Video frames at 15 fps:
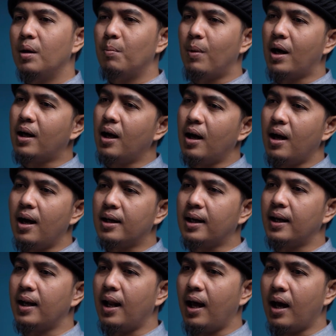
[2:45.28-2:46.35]
maka
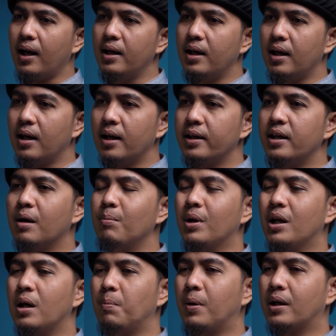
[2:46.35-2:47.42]
akan ada yang
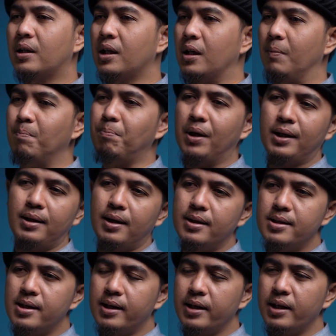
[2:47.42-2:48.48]
mendapatkan empat
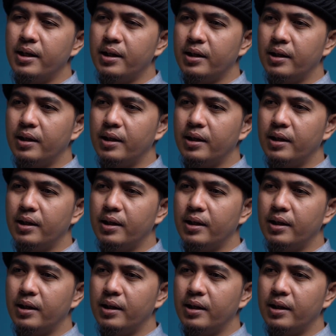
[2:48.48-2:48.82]
derajat ini.